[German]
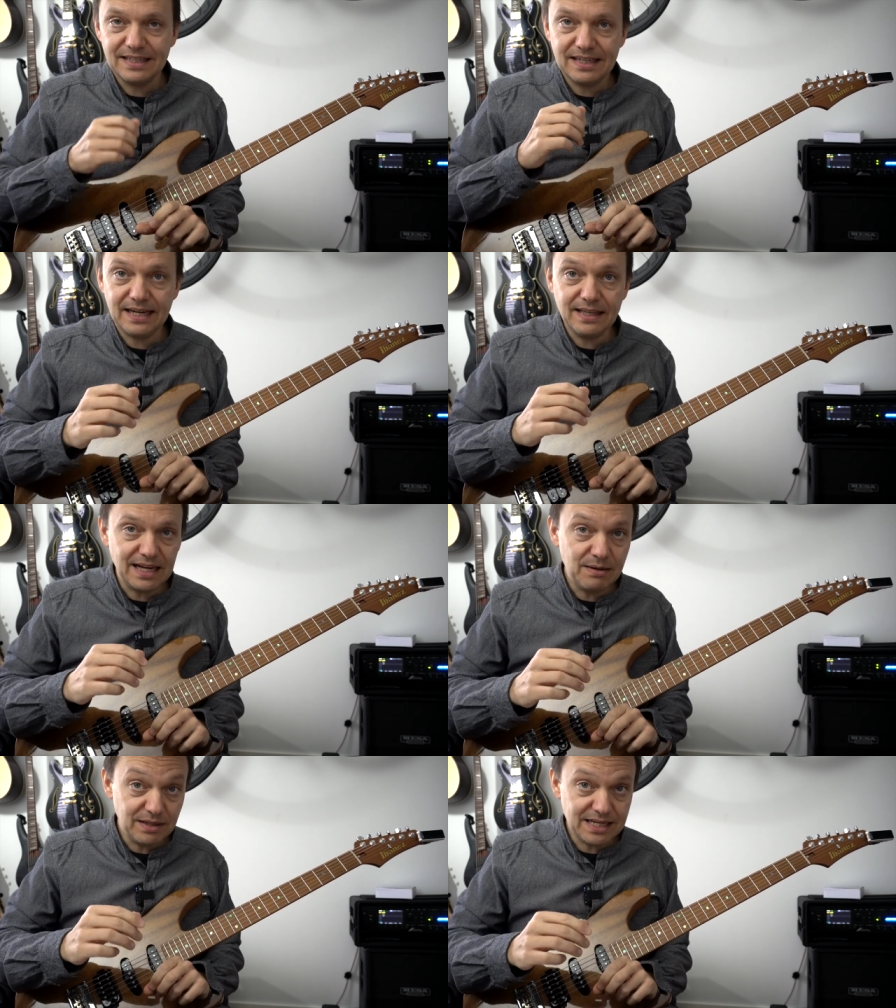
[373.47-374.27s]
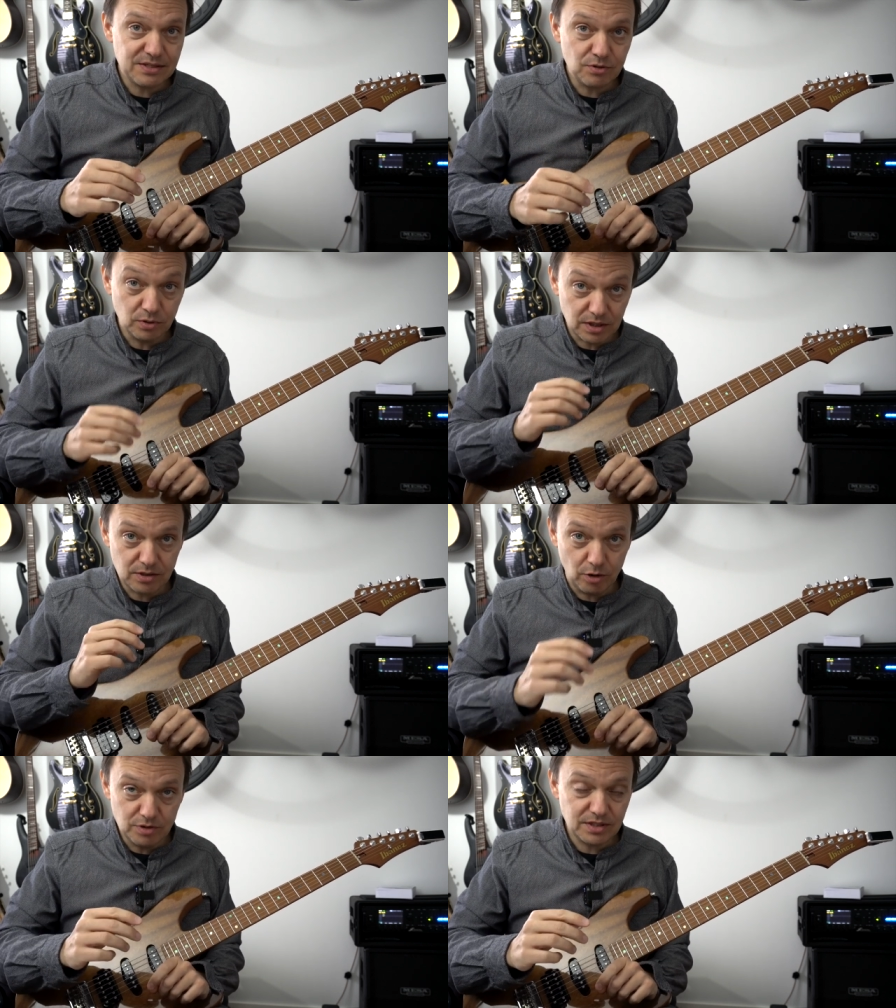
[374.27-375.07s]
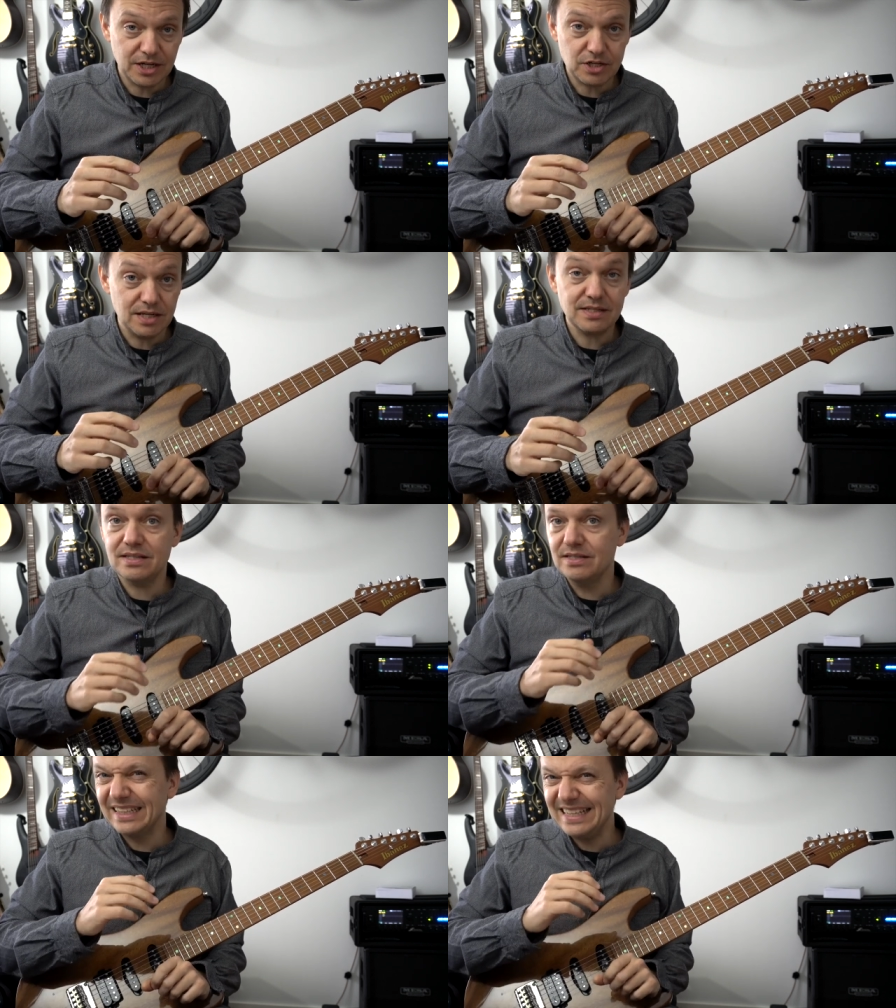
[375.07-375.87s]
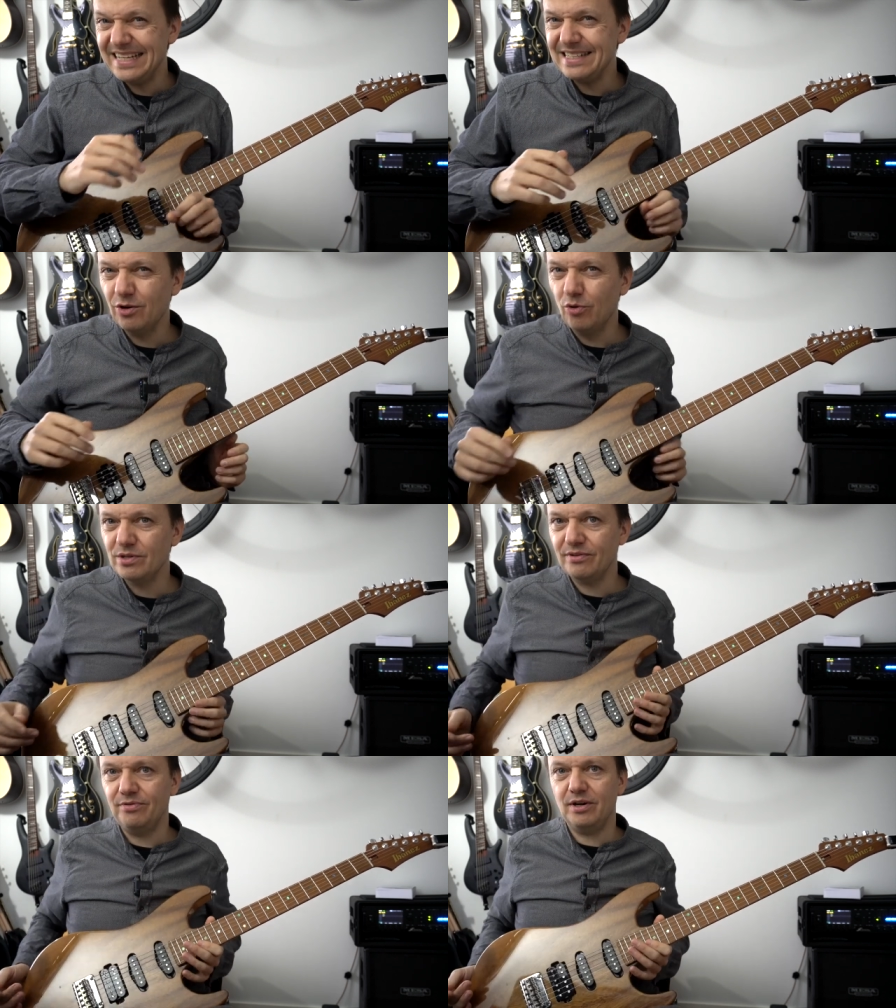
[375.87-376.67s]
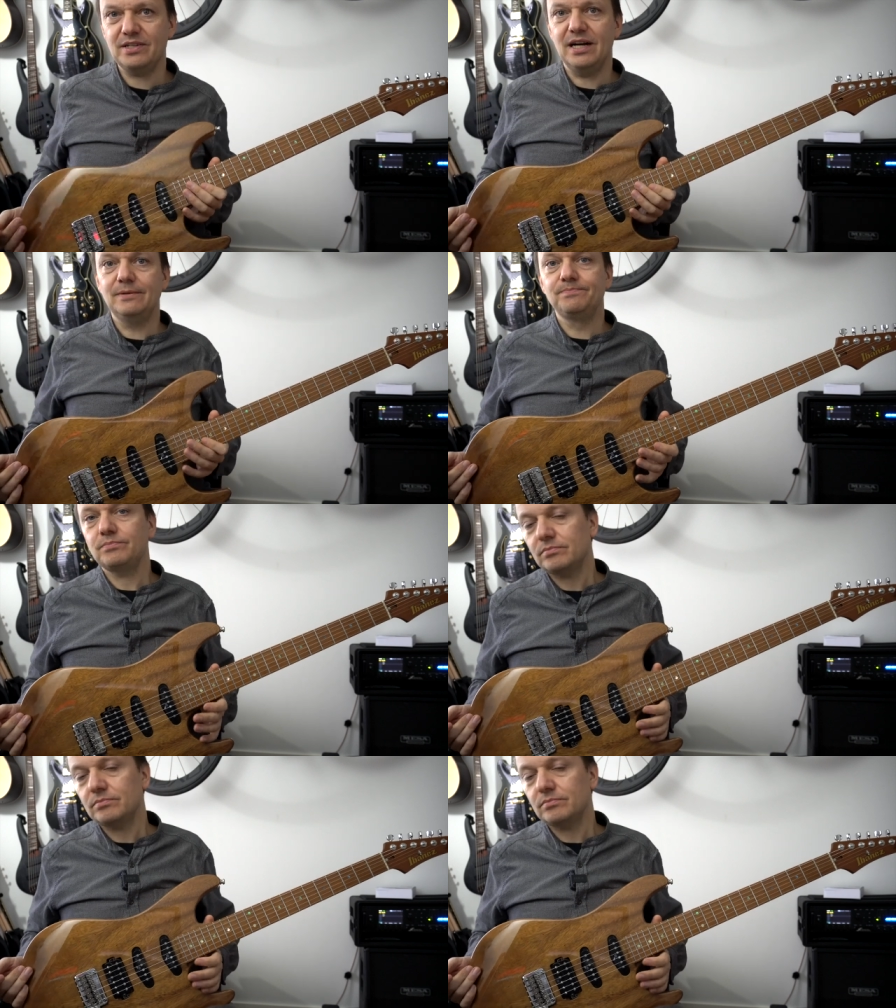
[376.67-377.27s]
Keinerlei Belastung des Hostrechners. Ist ein riesengroßer Vorteil.